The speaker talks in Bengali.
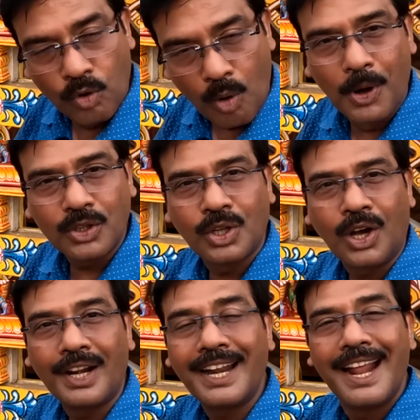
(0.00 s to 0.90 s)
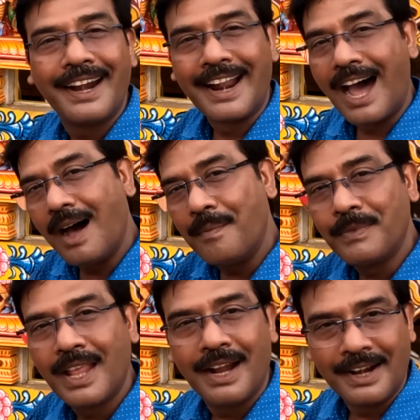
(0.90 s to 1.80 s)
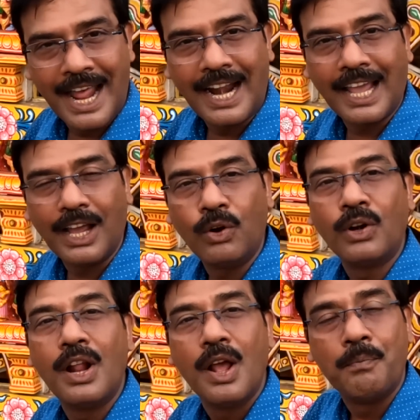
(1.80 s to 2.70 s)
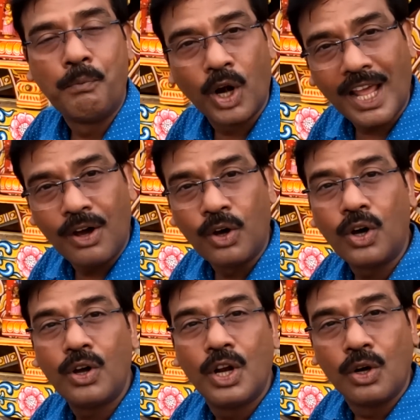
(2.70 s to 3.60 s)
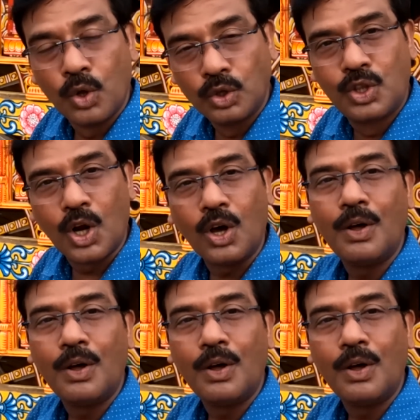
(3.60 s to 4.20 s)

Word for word: গোবর্ধন রাম নারায়ণ বরাহ রুদ্র